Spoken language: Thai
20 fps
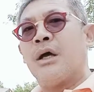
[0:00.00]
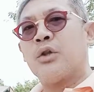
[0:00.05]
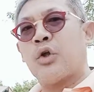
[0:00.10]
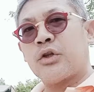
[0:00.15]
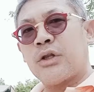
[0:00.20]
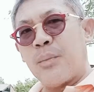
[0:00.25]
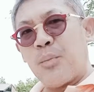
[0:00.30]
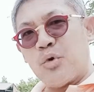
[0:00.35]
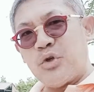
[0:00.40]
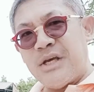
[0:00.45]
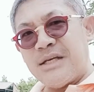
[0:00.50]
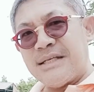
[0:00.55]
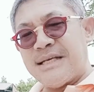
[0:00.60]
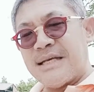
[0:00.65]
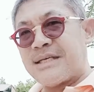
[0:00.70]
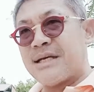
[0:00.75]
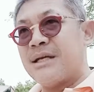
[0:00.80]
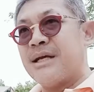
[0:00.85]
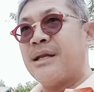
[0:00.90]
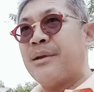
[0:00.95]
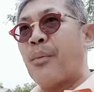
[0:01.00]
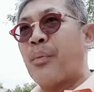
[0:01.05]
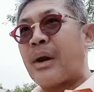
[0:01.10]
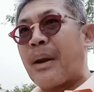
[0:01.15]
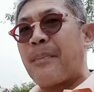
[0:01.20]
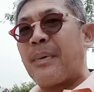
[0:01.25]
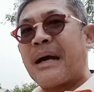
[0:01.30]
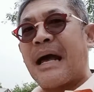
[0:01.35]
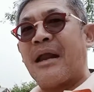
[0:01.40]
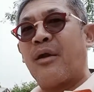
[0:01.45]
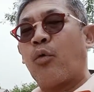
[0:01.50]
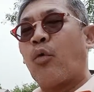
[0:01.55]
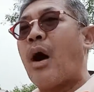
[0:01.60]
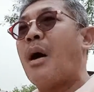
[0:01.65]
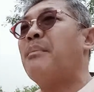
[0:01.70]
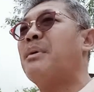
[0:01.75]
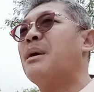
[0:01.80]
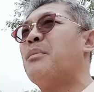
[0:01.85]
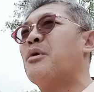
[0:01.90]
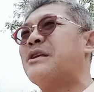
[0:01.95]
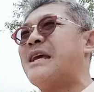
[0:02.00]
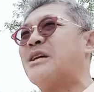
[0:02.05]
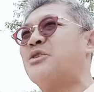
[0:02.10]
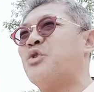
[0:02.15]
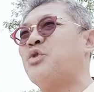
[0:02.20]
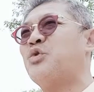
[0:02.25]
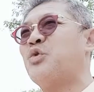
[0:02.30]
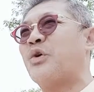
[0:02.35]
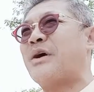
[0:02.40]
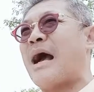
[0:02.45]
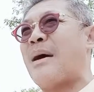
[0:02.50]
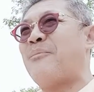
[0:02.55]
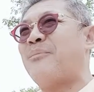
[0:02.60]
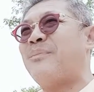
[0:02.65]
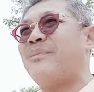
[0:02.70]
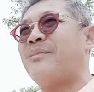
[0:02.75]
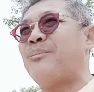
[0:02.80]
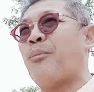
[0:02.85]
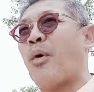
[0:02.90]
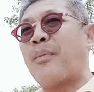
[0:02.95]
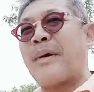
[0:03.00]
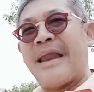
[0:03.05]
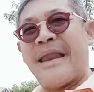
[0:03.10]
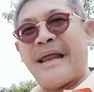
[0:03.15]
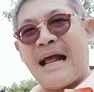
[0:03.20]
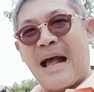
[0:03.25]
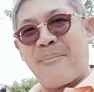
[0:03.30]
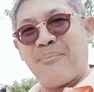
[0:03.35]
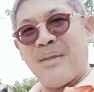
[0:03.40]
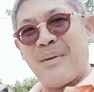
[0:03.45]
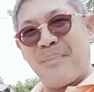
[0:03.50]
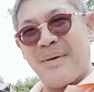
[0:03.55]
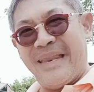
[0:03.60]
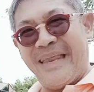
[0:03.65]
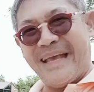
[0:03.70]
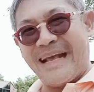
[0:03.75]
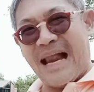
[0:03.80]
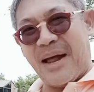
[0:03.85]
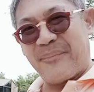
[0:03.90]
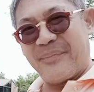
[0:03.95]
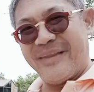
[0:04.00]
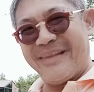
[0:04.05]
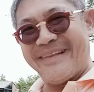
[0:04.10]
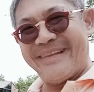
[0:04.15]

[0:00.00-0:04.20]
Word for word: ดรบุชิตศรีเจริญ รับประกันความปลอดภัจสูงสุดครับ พบกันนะครับในปีนี้ครับ